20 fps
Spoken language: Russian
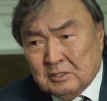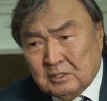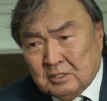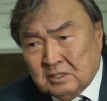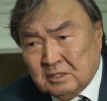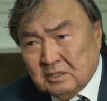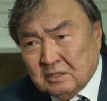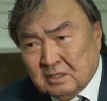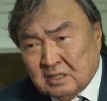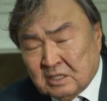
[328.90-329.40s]

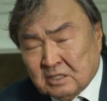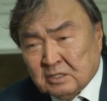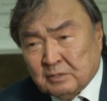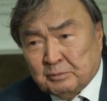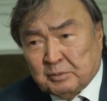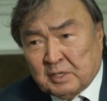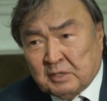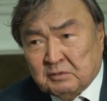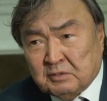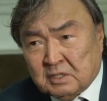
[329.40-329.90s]
И наше
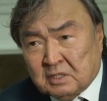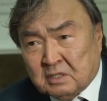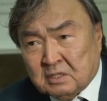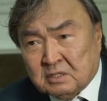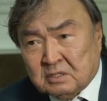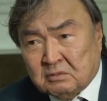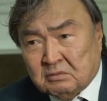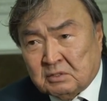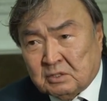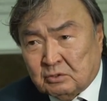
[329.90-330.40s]

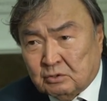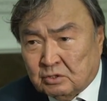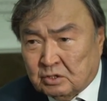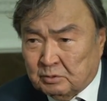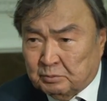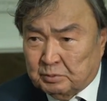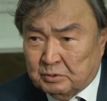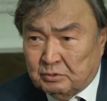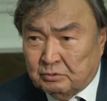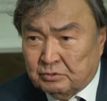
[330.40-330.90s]
правительство тоже
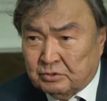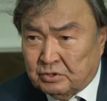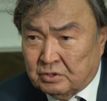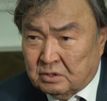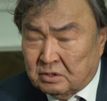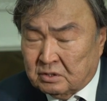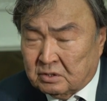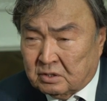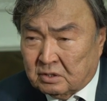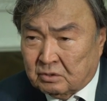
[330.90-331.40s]

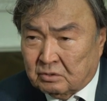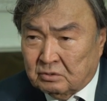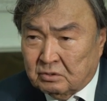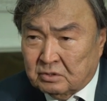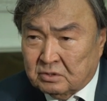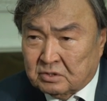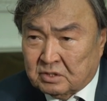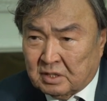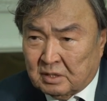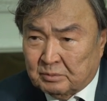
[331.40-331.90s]
получило
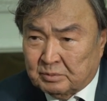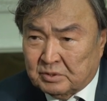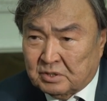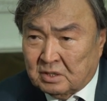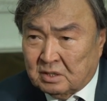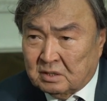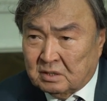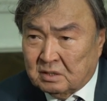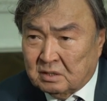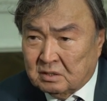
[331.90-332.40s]
такое
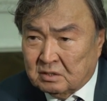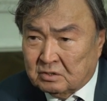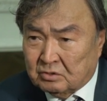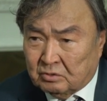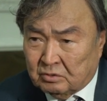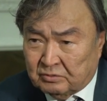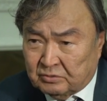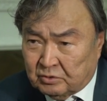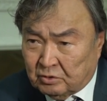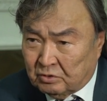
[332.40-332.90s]
сообщение,
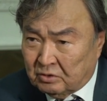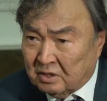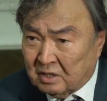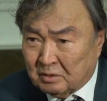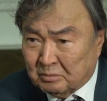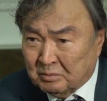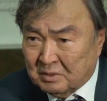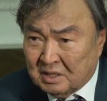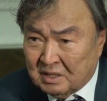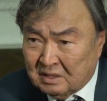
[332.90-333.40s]
что все
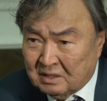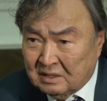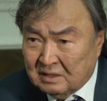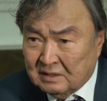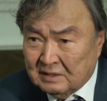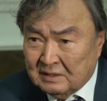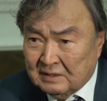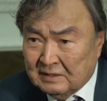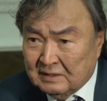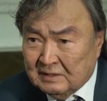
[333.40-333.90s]
нормально.
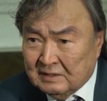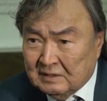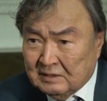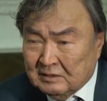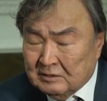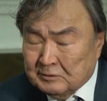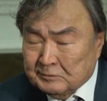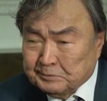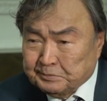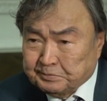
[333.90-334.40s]

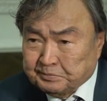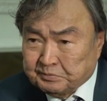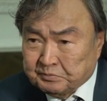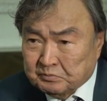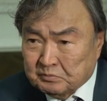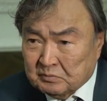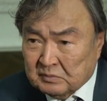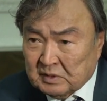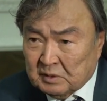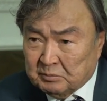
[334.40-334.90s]

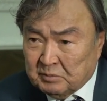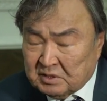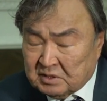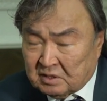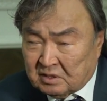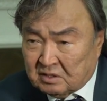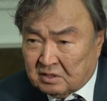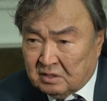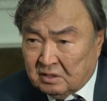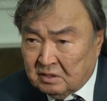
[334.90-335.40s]
Мы
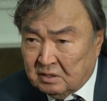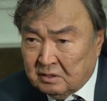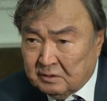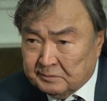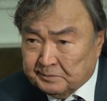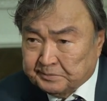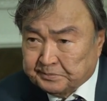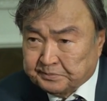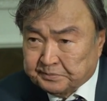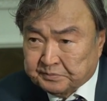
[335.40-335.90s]
зашли,
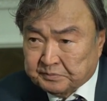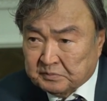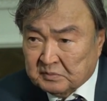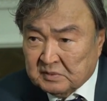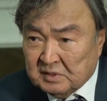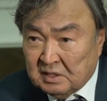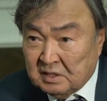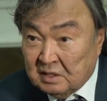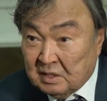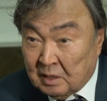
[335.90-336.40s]

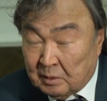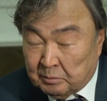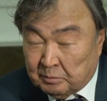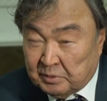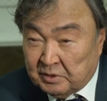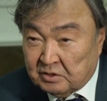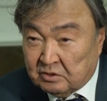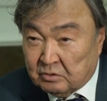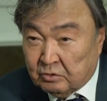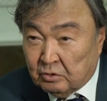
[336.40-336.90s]
и нам
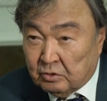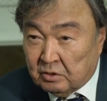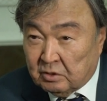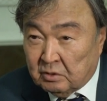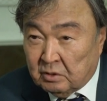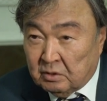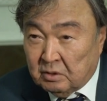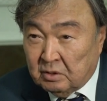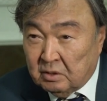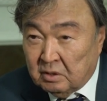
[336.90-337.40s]

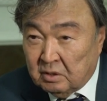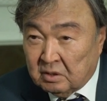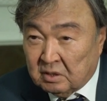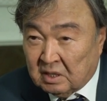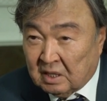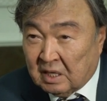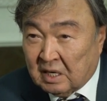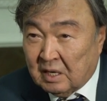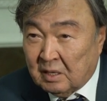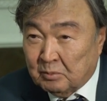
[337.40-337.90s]
пришло,
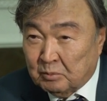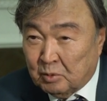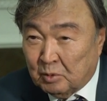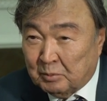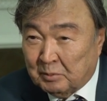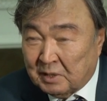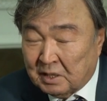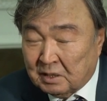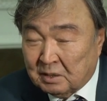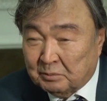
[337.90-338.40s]
такая
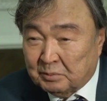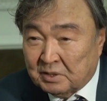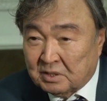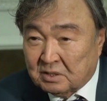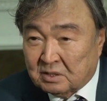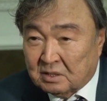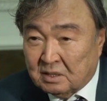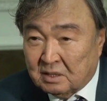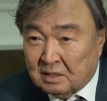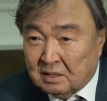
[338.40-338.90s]
бумага
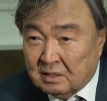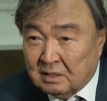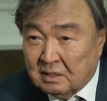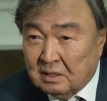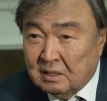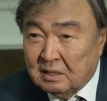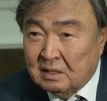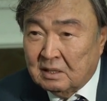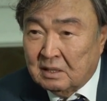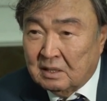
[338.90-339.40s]
пришла.
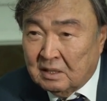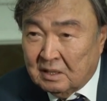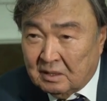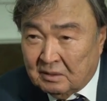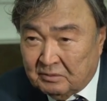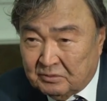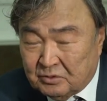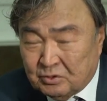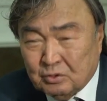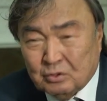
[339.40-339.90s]

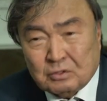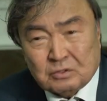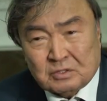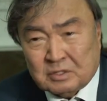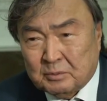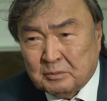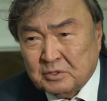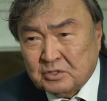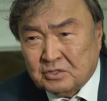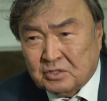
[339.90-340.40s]
Все
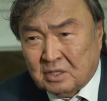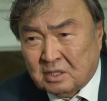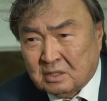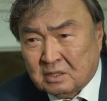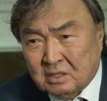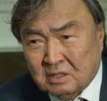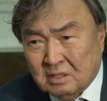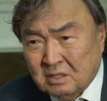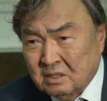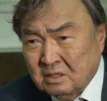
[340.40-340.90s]

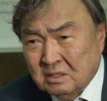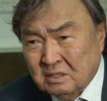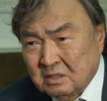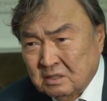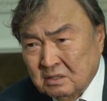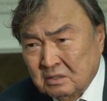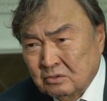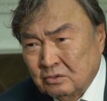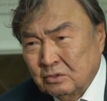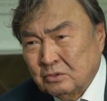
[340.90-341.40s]
замечательно.
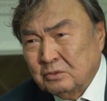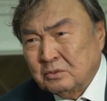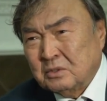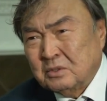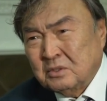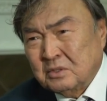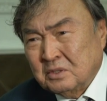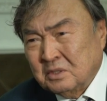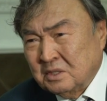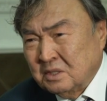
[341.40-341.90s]
ну,
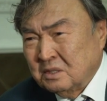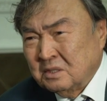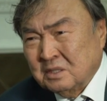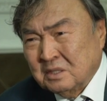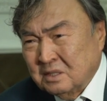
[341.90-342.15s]
нет?